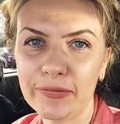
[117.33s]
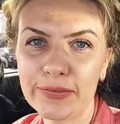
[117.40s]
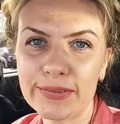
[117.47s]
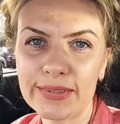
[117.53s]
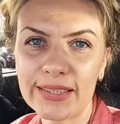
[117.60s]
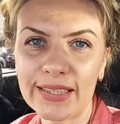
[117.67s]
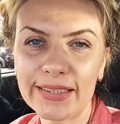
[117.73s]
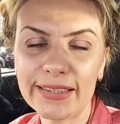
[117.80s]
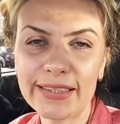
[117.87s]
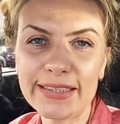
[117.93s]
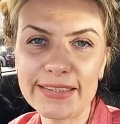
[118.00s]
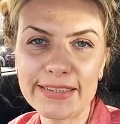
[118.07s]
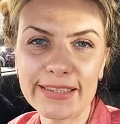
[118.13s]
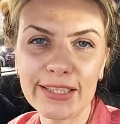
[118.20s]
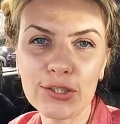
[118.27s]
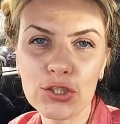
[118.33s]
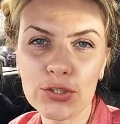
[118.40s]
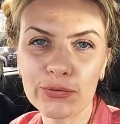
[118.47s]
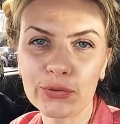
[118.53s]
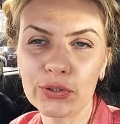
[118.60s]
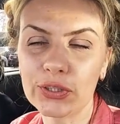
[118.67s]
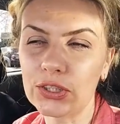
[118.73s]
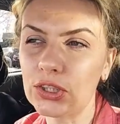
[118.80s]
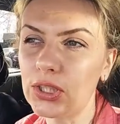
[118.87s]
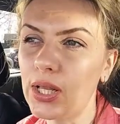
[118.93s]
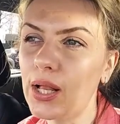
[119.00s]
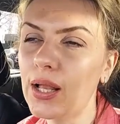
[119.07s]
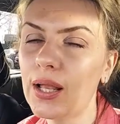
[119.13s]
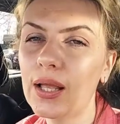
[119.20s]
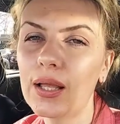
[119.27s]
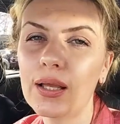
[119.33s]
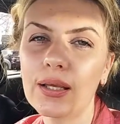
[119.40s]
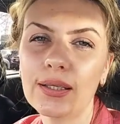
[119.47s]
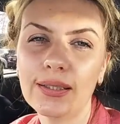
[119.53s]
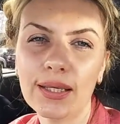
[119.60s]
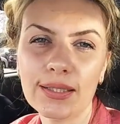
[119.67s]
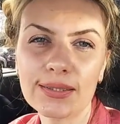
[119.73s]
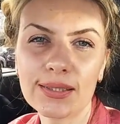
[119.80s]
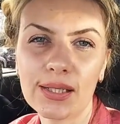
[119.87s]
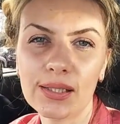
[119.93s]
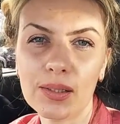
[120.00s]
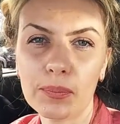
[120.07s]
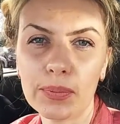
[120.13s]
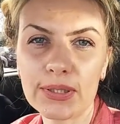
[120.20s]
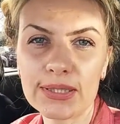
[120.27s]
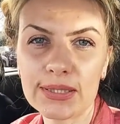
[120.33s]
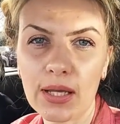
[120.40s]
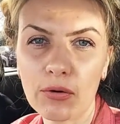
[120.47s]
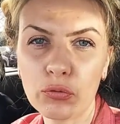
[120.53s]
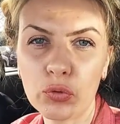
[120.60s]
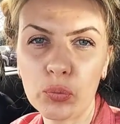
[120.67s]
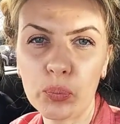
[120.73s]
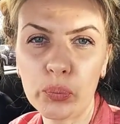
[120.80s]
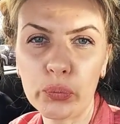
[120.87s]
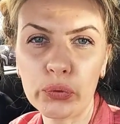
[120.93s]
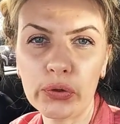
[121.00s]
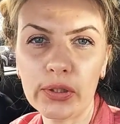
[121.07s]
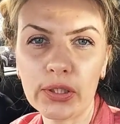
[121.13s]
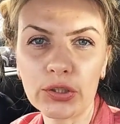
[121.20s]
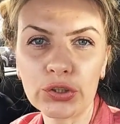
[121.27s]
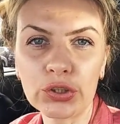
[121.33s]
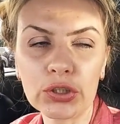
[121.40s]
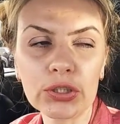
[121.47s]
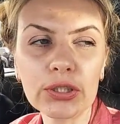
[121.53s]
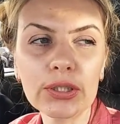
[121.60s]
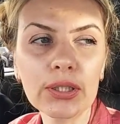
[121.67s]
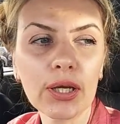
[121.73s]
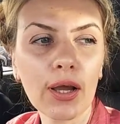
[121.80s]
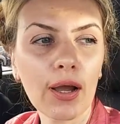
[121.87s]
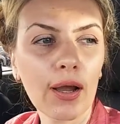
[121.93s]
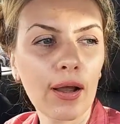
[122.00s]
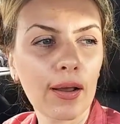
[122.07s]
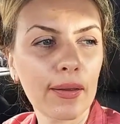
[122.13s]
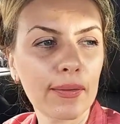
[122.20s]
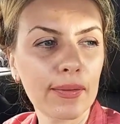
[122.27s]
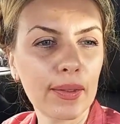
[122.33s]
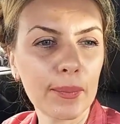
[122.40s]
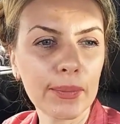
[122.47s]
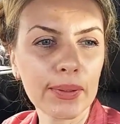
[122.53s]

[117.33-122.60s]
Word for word: в секонд-хенде я ничего не нашла. Я искала подставку под ножи, на